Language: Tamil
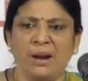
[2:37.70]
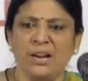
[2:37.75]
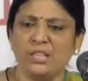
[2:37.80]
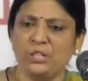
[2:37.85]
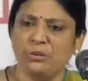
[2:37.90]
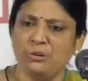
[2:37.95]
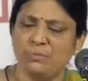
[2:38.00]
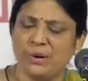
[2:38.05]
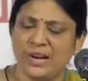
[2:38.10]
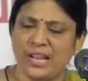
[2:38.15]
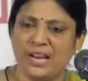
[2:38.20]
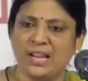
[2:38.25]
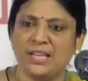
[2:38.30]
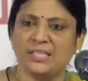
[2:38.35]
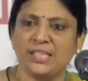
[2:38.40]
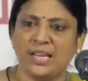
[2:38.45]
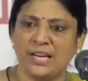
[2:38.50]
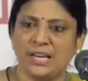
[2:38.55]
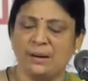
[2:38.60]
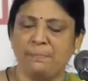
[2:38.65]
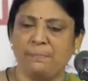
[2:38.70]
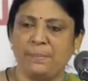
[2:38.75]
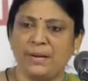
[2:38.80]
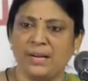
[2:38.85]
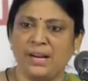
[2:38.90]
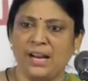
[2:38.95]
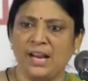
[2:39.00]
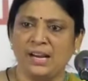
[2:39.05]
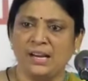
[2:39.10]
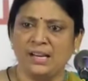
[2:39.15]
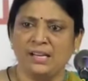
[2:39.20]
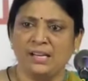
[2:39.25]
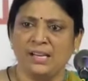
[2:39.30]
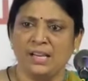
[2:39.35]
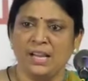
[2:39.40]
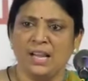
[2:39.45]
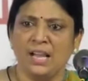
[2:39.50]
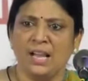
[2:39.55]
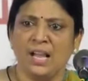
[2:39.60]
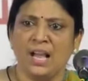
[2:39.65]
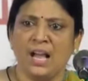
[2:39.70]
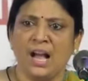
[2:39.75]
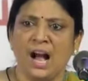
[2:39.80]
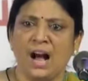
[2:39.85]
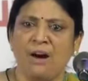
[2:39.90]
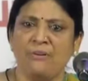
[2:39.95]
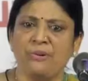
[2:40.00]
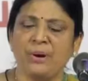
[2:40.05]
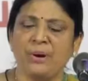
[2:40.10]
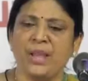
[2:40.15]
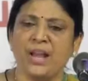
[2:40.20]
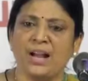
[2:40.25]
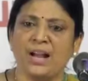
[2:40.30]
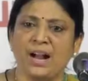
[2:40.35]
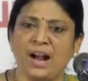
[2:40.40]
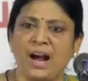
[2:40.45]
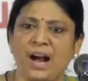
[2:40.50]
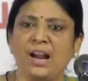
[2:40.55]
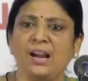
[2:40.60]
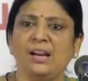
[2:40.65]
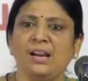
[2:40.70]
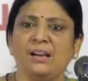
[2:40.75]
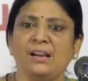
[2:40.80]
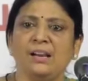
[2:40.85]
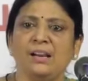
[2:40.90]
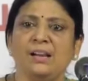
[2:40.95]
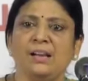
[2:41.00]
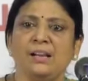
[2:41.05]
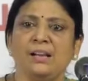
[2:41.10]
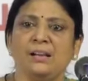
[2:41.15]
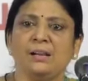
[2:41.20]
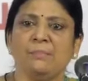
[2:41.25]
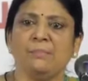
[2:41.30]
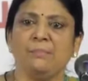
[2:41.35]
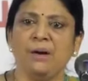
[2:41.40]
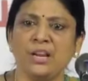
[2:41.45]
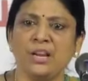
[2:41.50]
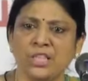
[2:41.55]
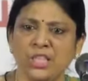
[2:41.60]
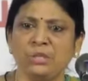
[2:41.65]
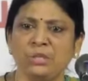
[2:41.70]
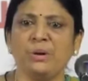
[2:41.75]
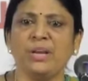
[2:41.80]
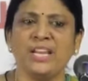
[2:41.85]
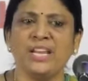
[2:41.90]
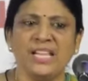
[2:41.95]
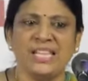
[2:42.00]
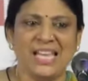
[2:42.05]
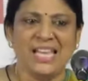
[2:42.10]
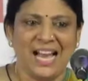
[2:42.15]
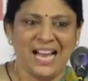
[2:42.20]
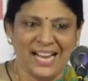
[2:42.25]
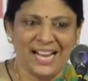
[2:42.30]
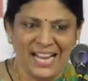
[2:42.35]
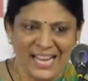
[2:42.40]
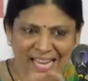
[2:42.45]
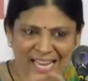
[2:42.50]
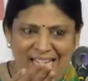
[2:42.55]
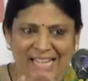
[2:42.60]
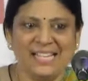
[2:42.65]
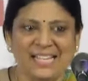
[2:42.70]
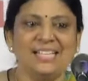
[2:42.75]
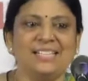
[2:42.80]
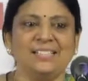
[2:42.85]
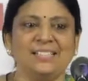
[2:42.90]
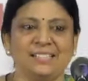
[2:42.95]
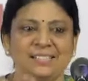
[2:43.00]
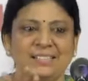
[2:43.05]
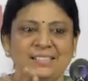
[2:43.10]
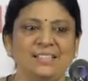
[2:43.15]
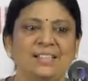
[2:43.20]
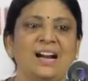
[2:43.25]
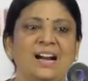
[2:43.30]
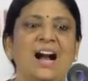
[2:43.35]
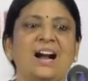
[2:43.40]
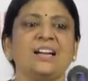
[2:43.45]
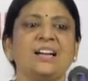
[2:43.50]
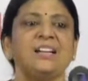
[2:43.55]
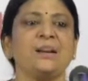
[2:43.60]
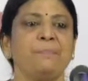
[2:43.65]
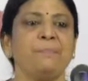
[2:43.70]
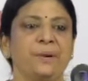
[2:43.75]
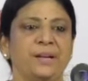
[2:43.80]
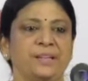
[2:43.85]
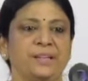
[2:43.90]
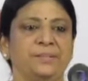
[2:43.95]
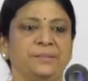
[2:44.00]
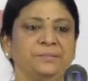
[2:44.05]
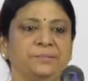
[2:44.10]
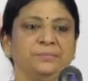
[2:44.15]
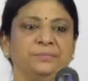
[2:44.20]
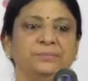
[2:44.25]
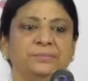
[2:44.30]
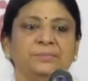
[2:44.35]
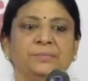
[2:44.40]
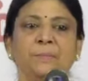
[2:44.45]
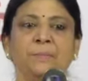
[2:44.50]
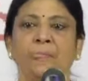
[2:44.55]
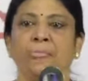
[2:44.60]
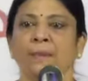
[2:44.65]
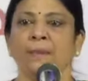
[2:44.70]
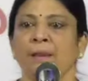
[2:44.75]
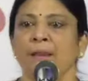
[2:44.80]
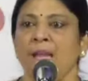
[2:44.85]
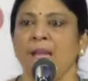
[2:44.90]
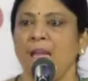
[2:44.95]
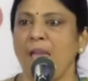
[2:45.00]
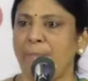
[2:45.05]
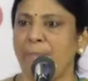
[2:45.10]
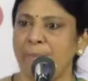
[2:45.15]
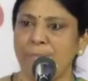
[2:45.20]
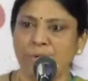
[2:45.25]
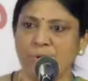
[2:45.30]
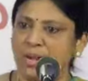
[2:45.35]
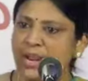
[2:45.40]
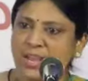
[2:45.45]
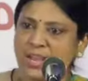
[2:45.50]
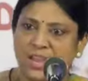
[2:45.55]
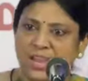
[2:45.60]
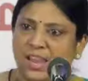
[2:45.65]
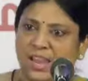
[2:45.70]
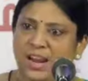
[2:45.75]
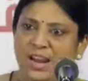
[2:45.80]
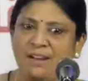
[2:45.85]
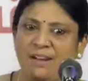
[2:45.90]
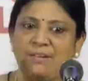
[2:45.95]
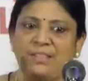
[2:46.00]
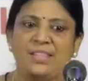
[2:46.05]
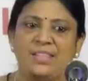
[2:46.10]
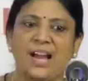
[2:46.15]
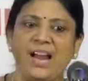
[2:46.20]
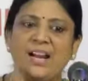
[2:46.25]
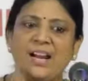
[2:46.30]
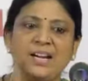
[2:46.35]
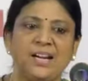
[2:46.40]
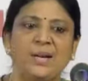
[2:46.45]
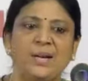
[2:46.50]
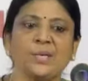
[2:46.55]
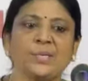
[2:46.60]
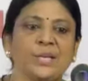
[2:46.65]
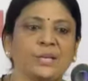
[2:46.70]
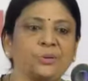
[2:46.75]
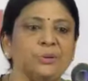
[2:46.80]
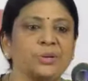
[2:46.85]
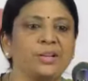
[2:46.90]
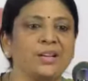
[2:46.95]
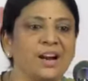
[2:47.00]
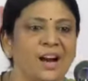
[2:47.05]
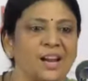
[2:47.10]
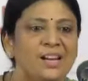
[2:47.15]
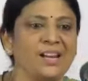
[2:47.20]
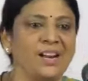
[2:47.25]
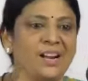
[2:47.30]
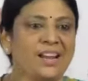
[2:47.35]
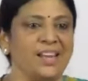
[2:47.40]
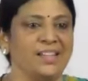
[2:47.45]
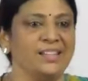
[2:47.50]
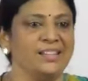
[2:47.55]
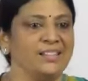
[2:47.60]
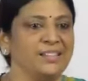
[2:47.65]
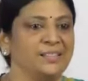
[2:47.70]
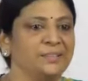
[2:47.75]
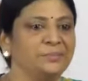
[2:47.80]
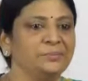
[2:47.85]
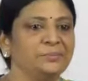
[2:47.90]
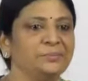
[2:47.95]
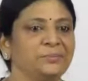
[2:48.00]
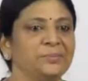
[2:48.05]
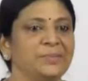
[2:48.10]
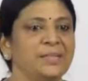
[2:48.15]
மருத்துவமனையில் சேர்க்கப்பட்டார் அவருடைய கால் மருத்துவ ரீதியாக அகற்றப்பட்டது இப்போ முட்டிக்கு கீழே வந்து அயன் ஒரு கால் கிடையாதுங்க